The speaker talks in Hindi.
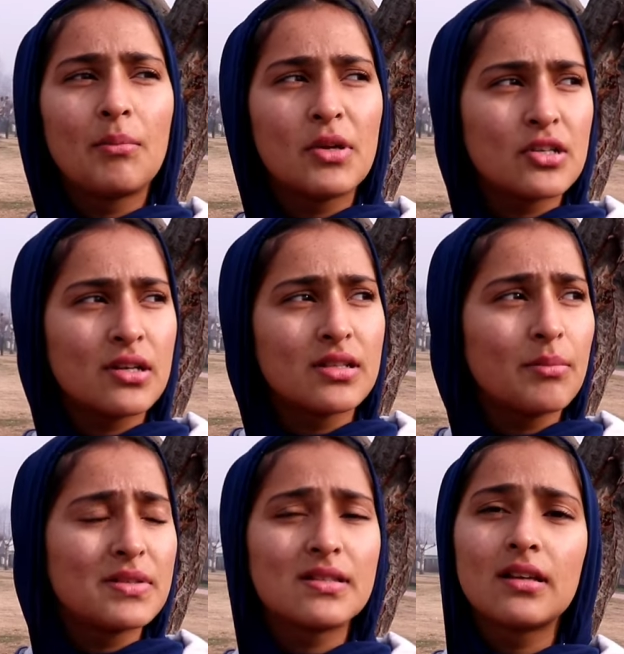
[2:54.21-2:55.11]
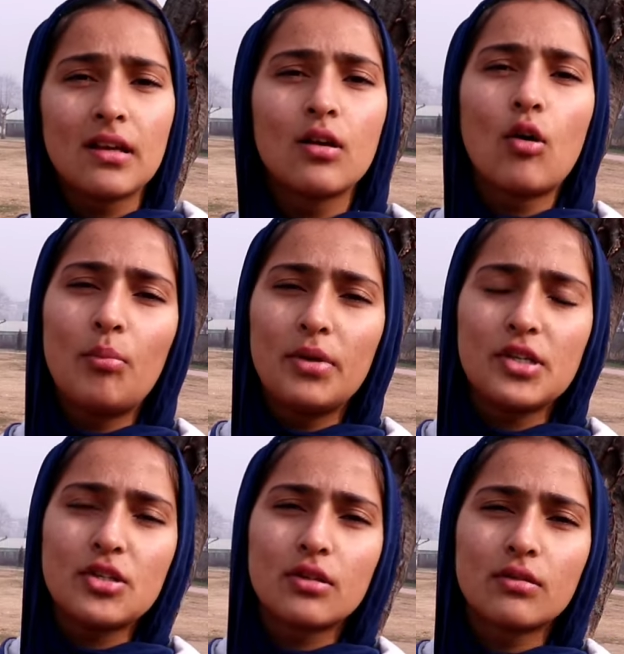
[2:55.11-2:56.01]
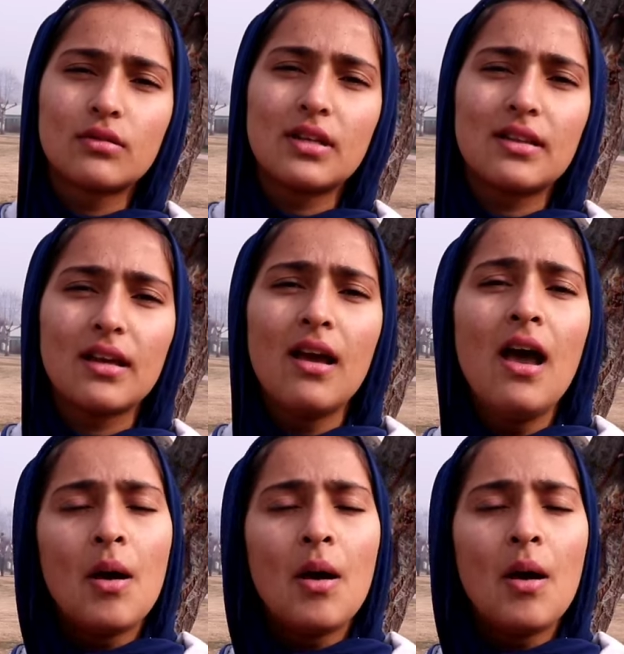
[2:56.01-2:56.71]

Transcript: हमेशा जब सिंगिंग कॉम्पिटिशन होते थे